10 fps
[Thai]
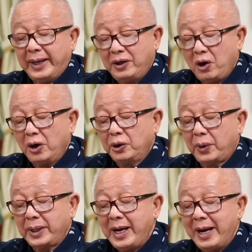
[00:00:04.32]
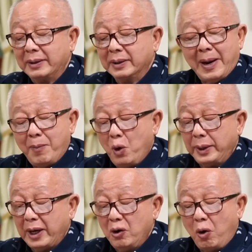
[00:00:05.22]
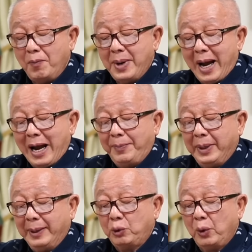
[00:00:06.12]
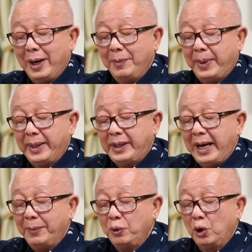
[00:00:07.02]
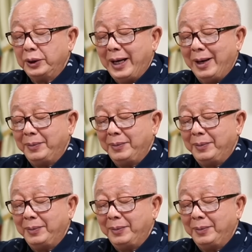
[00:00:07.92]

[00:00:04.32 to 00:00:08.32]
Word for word: คิดหน่อยสุรเชษฐ์อย่ามัวแต่งมงายเปรียบตัวเองเป็นเทพโน่นเทพ